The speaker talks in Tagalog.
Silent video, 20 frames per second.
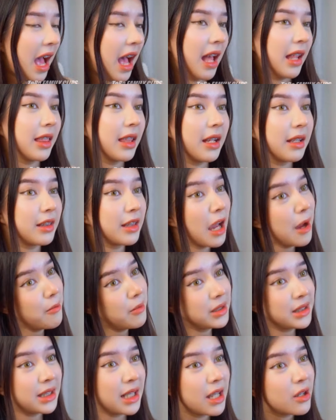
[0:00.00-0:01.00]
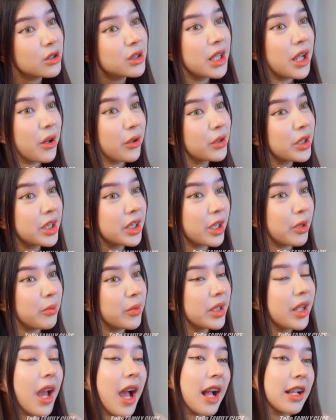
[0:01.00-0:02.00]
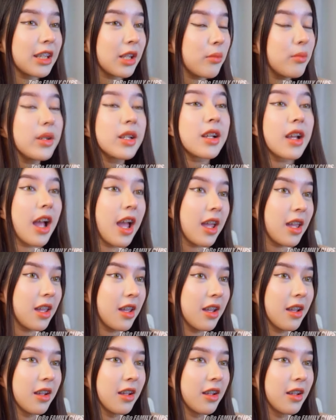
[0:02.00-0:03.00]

At tamang sayaw-sayaw din kami ni Ate Mikay.